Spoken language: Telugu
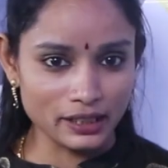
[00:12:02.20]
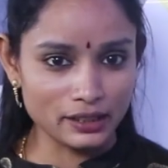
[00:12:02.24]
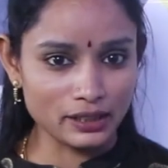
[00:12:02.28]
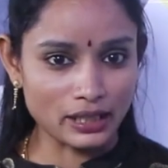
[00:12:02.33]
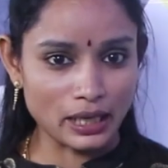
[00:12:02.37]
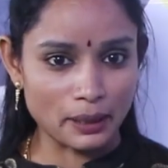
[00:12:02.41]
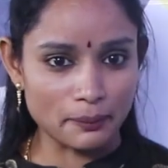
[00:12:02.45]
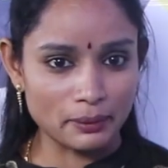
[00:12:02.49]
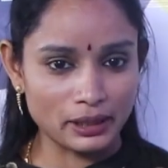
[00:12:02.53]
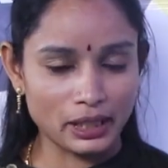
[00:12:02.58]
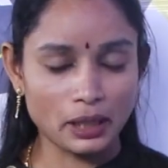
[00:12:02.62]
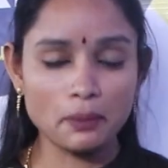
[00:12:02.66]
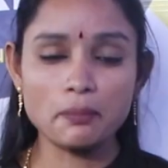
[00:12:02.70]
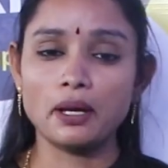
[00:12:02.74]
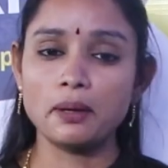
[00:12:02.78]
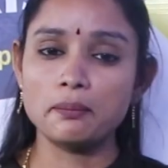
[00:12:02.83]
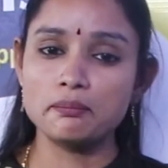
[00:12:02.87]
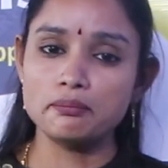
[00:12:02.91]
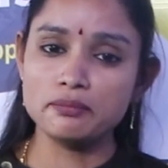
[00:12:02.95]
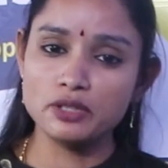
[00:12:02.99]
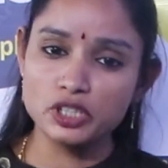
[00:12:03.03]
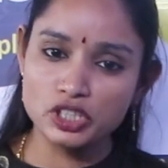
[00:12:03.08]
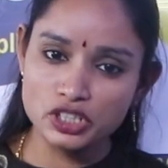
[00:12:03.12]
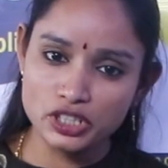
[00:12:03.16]
లేదు కాబట్టి మనం
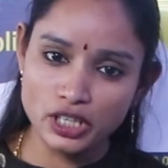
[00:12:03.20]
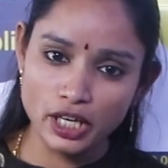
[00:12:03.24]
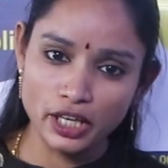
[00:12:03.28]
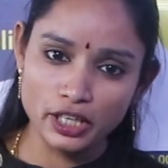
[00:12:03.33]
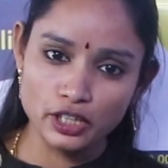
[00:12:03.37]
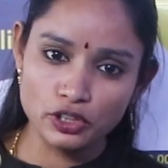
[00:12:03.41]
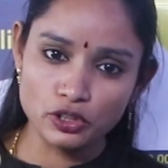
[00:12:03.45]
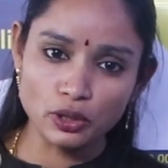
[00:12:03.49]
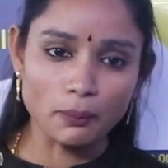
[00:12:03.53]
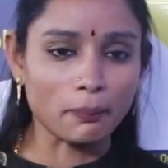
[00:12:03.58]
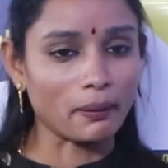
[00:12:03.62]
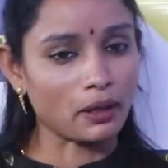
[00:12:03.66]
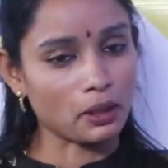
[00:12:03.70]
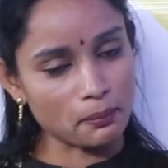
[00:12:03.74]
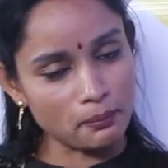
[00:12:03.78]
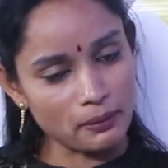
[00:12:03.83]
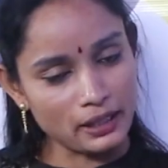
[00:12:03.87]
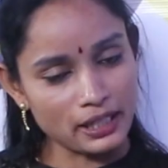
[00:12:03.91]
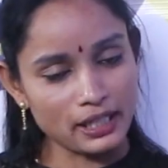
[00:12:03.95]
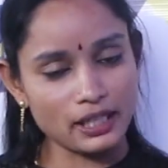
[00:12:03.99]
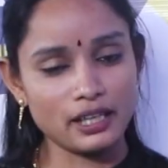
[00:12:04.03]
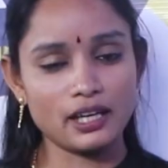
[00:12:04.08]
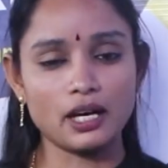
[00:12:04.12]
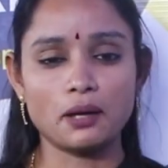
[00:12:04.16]
మిషనరీతో పాటు
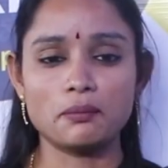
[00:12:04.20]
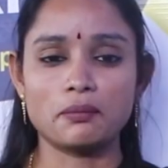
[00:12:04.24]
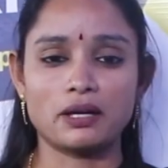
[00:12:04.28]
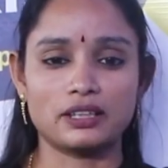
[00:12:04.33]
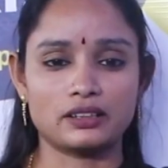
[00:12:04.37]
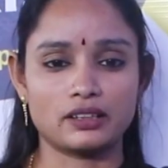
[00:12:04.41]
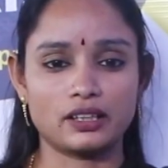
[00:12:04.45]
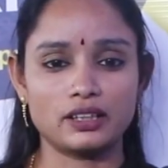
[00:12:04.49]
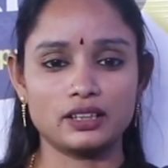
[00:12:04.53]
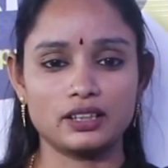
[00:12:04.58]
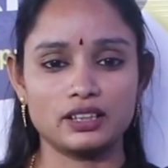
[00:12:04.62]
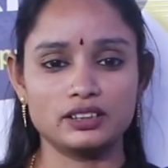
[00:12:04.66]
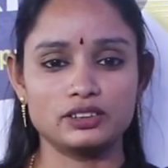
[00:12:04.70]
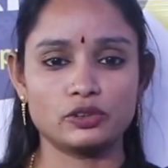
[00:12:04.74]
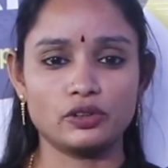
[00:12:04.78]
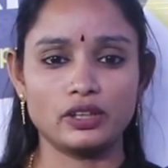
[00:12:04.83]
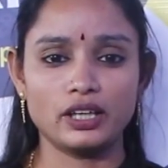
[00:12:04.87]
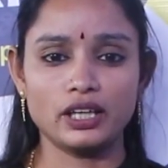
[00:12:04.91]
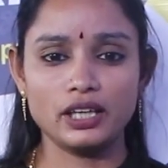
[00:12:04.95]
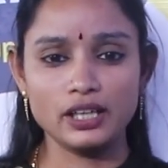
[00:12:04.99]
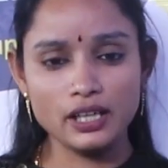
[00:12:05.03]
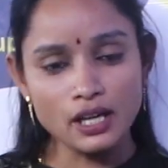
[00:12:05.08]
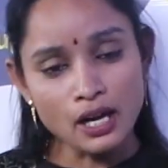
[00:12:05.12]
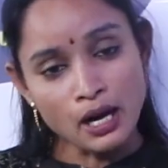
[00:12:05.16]
మెటీరియల్ మాత్రం
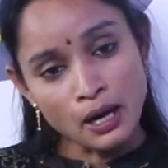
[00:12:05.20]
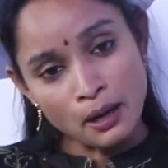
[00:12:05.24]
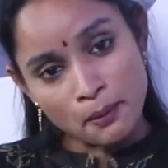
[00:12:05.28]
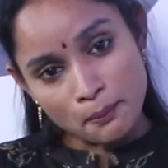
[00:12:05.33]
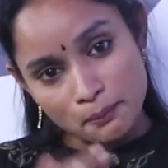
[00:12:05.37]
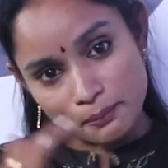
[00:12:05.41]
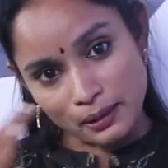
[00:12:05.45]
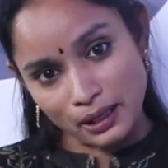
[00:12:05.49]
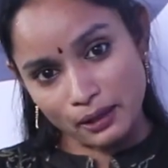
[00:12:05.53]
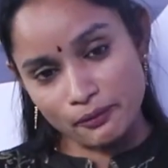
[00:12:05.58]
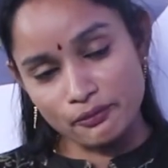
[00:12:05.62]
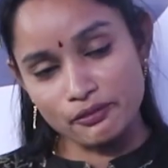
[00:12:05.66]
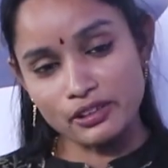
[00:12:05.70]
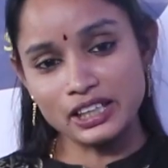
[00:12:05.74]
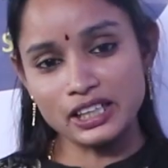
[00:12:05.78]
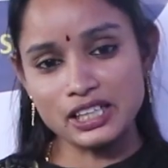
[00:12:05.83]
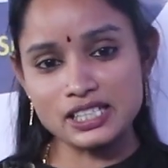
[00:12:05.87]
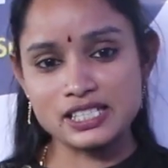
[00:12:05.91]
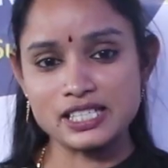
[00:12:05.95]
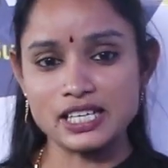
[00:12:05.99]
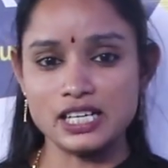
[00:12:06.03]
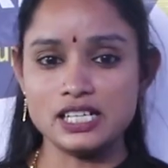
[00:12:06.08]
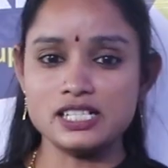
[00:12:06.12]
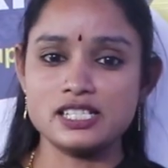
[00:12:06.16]
తీసుకొని వెళ్ళి మనం వేరే
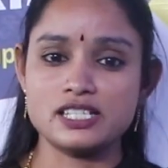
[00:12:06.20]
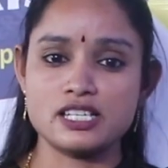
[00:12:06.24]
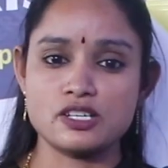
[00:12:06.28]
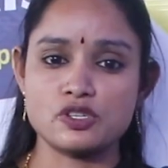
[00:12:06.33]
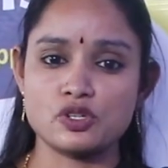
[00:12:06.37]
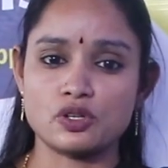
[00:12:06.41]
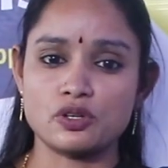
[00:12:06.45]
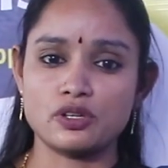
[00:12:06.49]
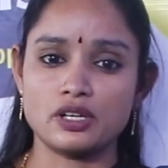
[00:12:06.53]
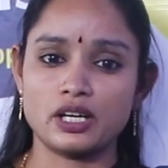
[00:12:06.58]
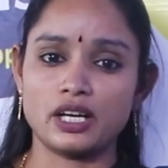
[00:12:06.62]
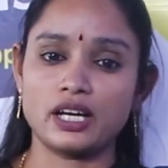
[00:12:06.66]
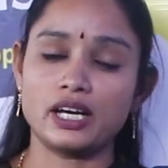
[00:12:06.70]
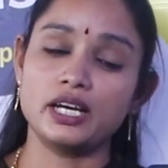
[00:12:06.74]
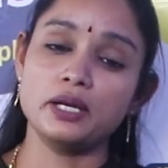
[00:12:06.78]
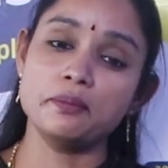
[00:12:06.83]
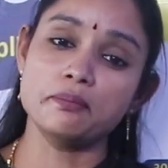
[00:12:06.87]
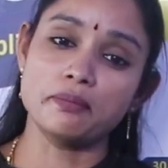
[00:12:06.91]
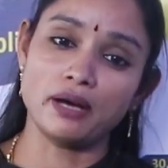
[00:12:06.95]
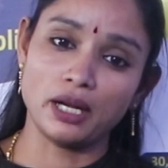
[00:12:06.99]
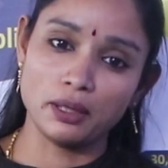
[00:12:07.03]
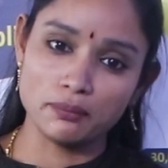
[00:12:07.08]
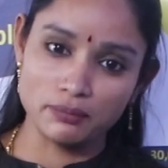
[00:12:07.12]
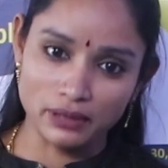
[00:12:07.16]
సేల్ చేసుకోవడం కానీ
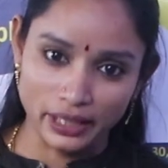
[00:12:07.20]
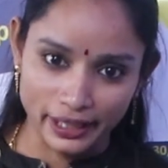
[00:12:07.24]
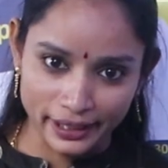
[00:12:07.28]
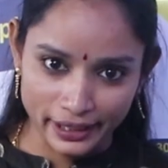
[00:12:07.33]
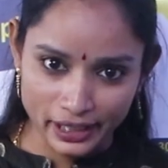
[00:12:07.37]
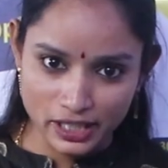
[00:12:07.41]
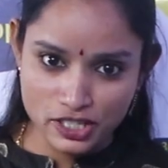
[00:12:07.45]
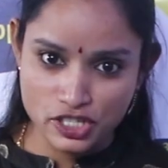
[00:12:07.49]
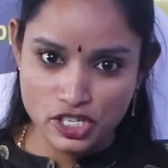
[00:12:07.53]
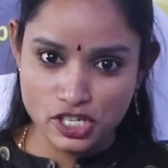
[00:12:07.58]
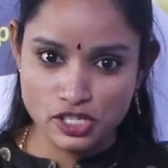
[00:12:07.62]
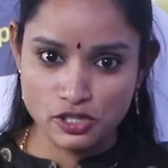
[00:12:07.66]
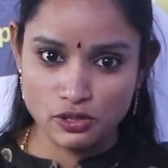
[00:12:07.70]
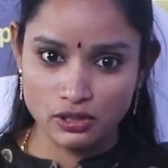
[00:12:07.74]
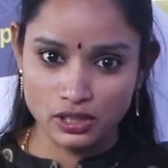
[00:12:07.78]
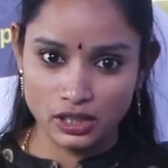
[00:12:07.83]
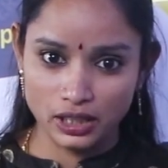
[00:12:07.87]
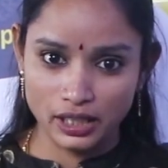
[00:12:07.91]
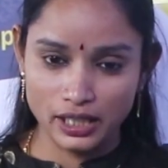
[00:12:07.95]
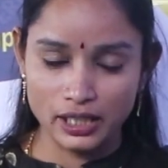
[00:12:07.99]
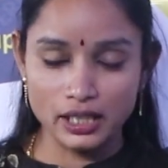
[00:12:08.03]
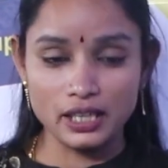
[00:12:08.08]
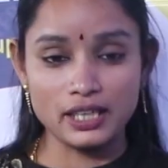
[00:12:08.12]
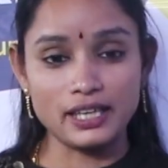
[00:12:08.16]
మనం తయారు
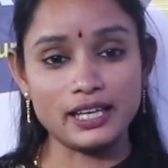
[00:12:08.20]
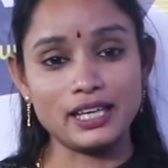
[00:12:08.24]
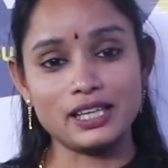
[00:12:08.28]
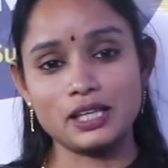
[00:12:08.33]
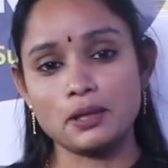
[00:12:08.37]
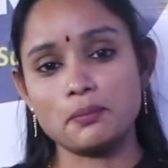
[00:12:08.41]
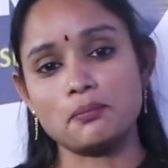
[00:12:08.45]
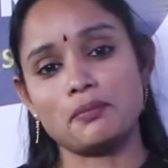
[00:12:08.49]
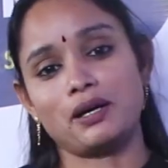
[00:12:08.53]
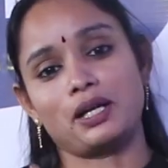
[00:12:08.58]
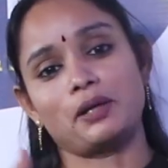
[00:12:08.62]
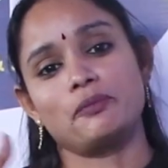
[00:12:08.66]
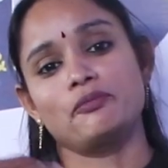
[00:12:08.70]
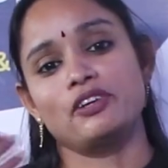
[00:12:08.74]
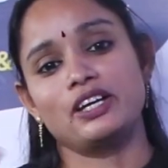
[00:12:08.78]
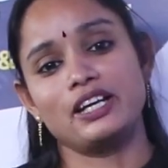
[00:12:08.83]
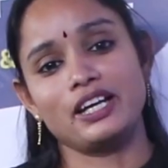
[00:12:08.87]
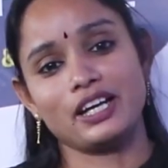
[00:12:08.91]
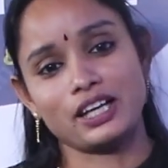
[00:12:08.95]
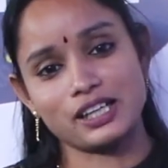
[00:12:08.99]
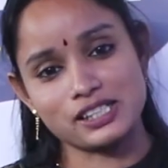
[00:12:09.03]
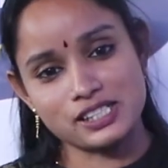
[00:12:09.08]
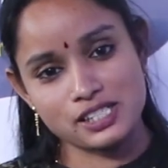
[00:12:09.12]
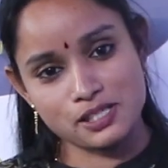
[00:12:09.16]
చేసుకోవడం కానీ లేదా మనం
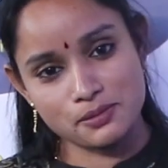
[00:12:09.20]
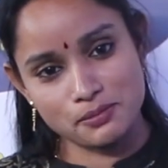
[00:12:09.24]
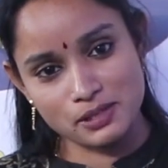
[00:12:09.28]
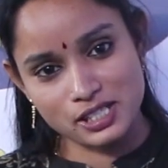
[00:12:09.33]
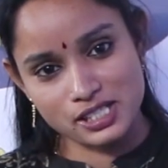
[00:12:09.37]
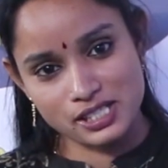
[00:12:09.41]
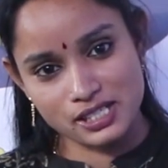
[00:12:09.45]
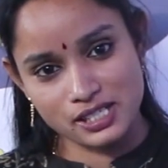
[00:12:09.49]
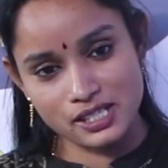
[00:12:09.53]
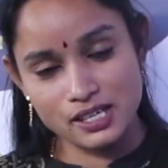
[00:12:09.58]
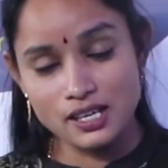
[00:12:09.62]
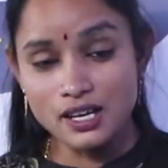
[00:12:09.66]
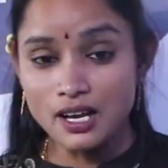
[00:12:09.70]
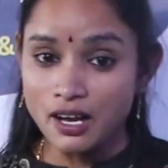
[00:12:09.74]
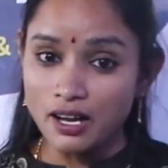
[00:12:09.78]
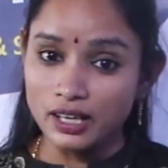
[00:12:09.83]
వేరే కస్టమర్స్కి